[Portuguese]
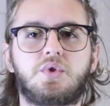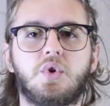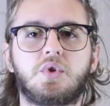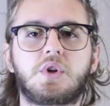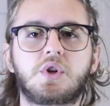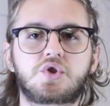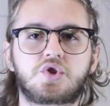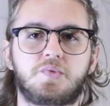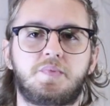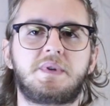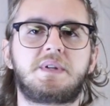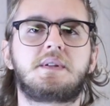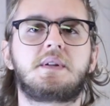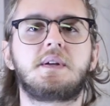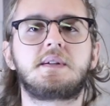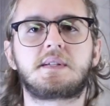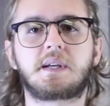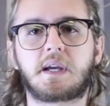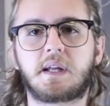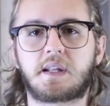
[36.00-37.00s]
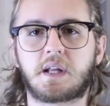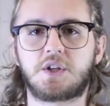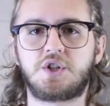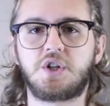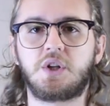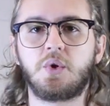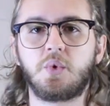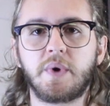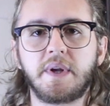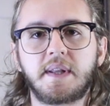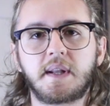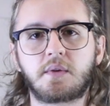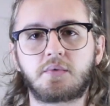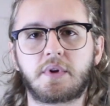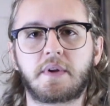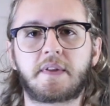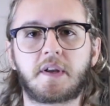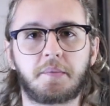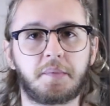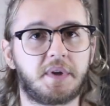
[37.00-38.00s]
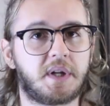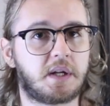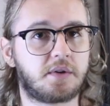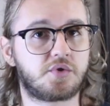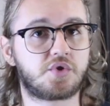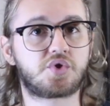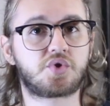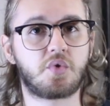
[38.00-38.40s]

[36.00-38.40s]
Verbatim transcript: toda substância que está diluída em um determinado